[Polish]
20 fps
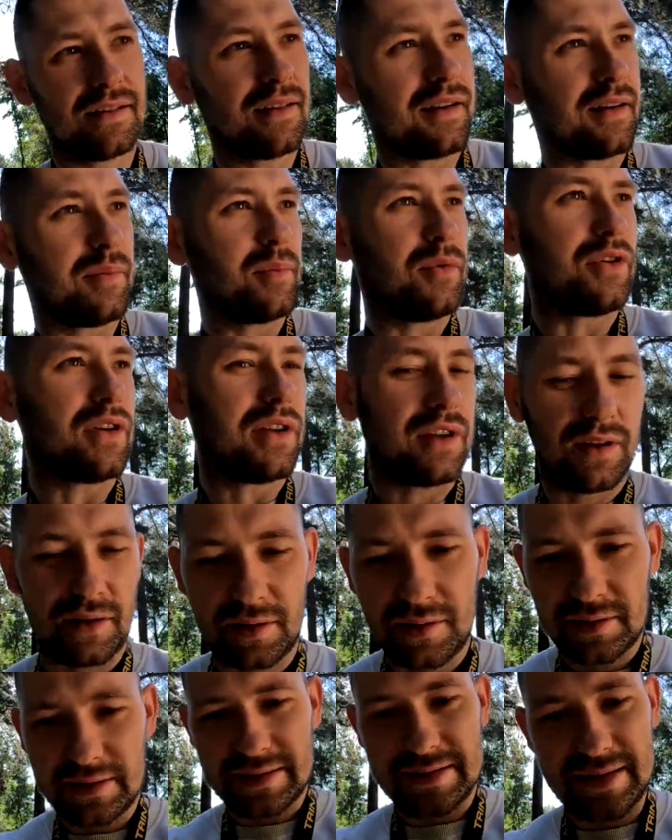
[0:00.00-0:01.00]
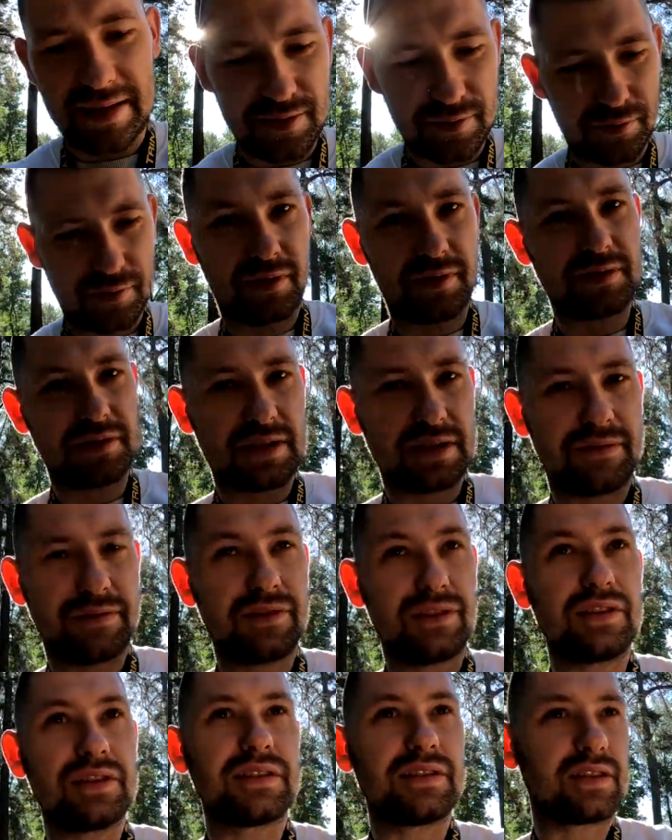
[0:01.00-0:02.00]
Chmurki zaszły, chociaż
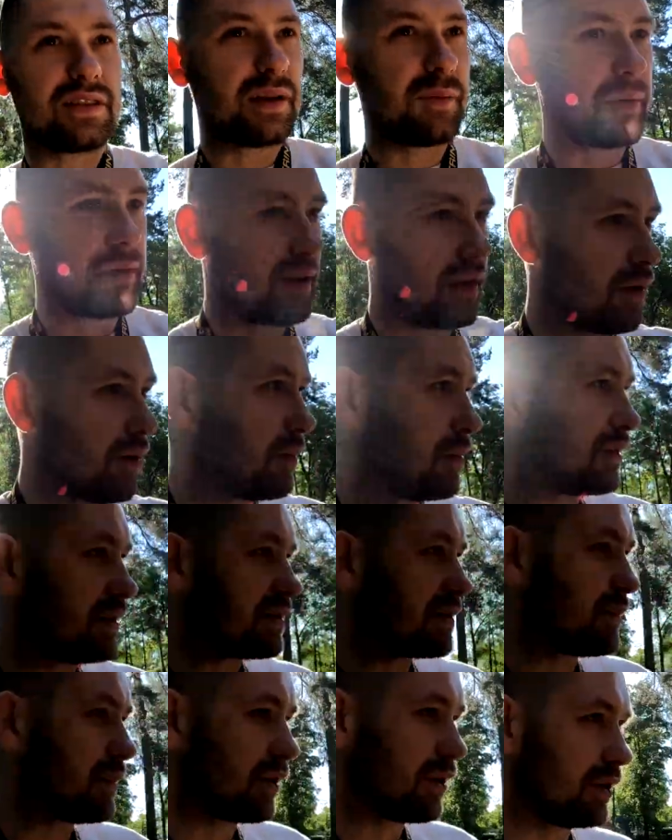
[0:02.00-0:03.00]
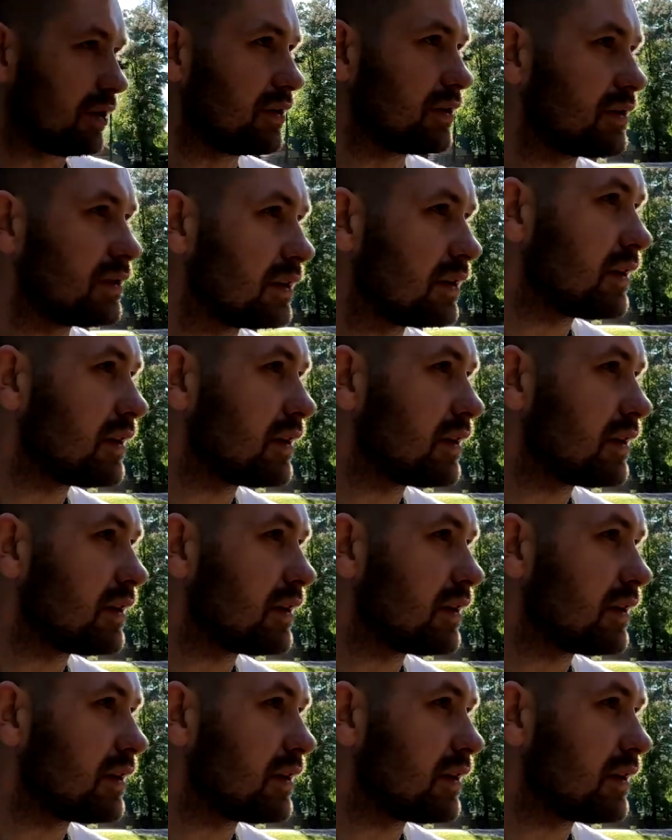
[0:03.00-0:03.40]
w nocy trochę padało, bo jest mokro.